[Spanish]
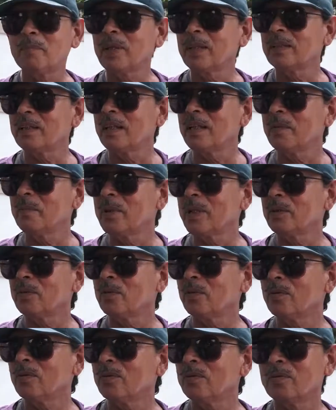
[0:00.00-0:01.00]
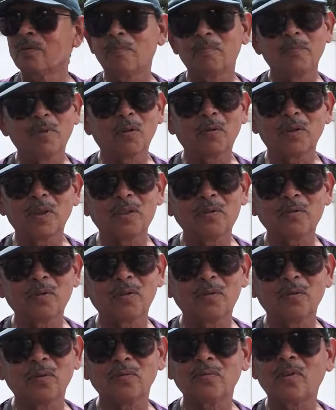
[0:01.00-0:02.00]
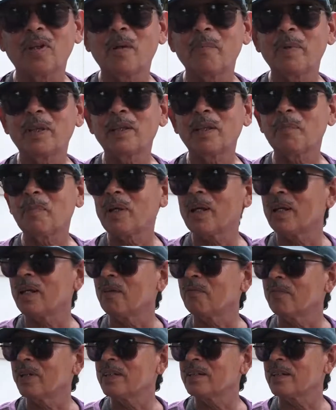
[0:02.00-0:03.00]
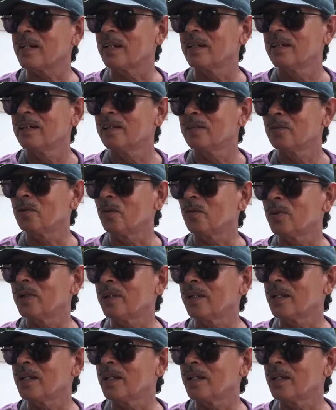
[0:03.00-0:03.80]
mantenimiento, mejor dicho, no solamente para la fecha, todo el